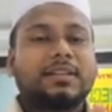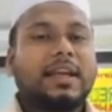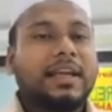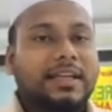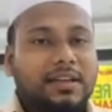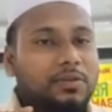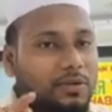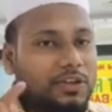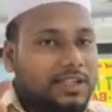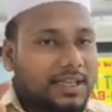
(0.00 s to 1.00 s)
তাহলে এটা কি
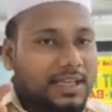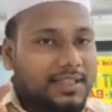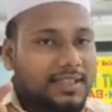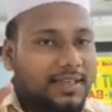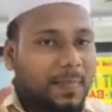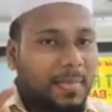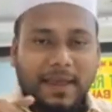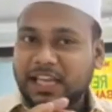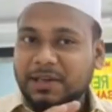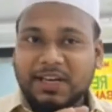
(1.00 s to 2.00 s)
কোনো কষ্টের কাজ
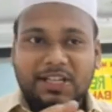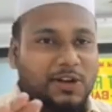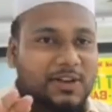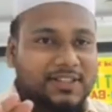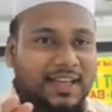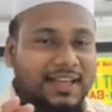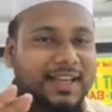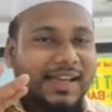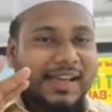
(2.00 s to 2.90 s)
একেবারে সহজ না